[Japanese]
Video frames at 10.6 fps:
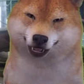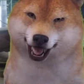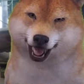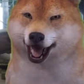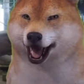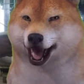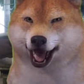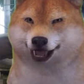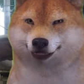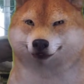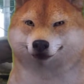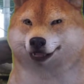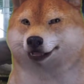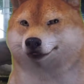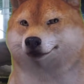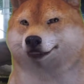うでしょうね。楽
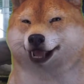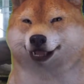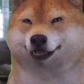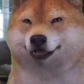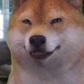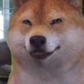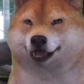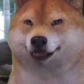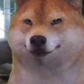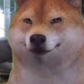しみですよね。うん。